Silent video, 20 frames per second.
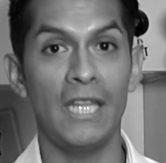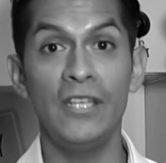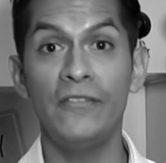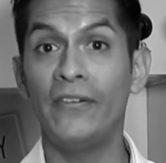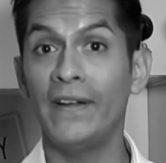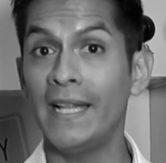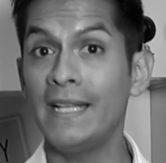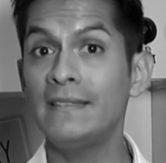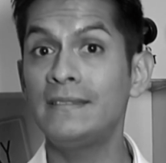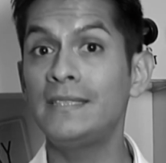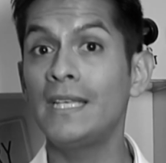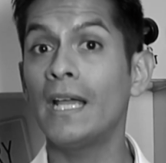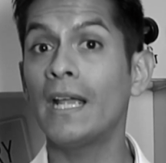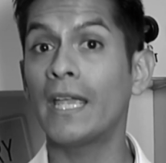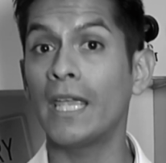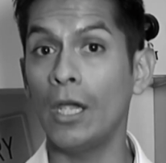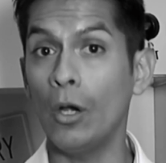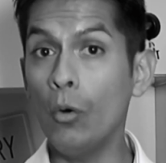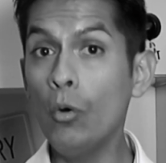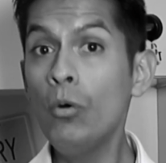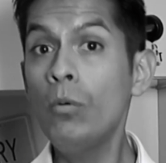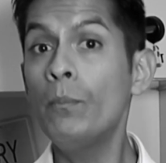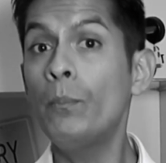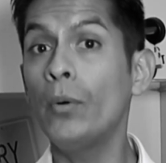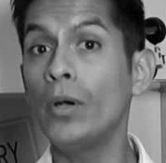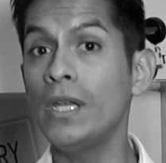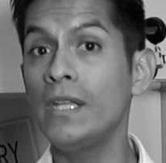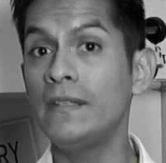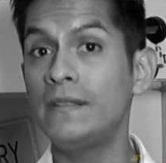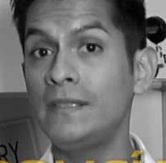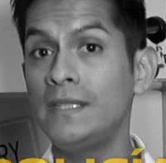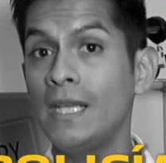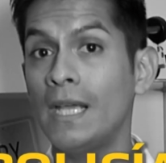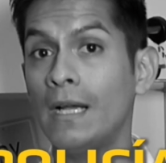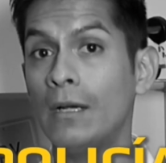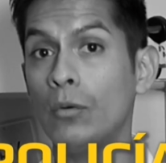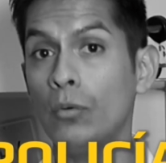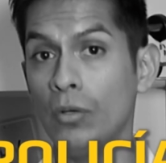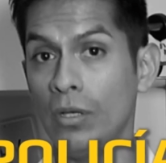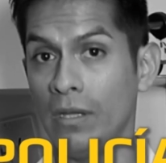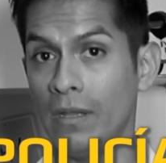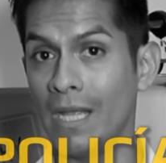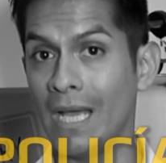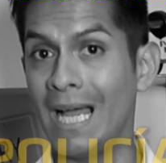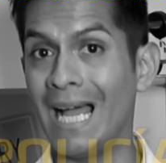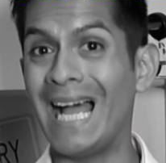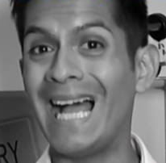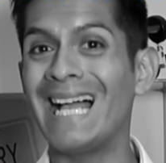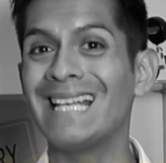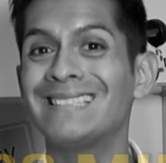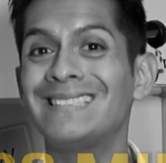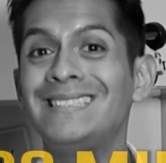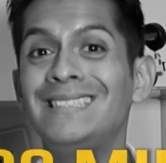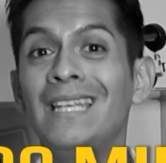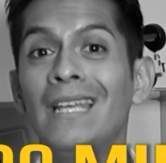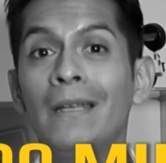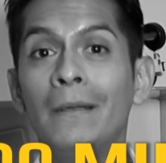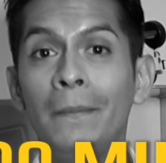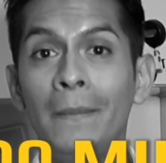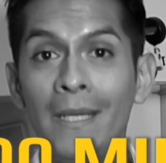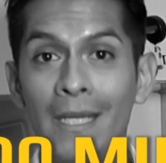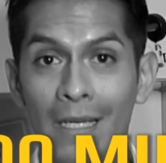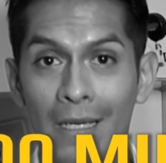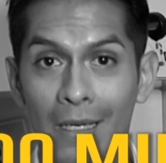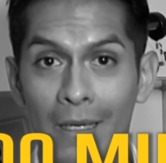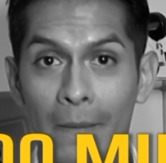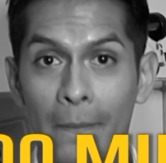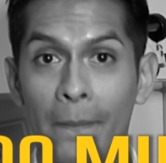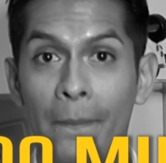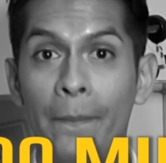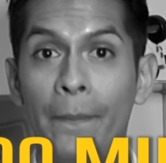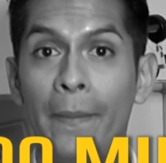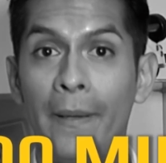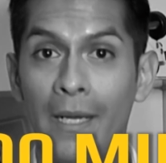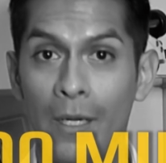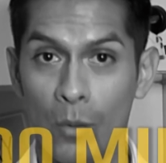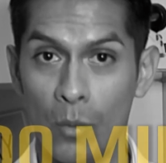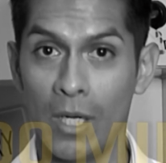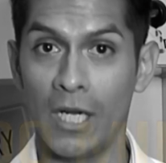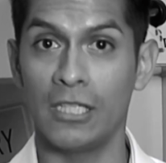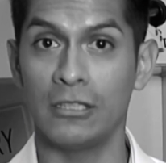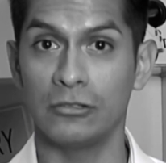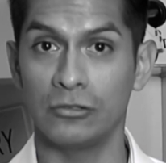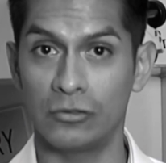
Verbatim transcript: A diferencia que un policía cuida a 100.000 peruanos.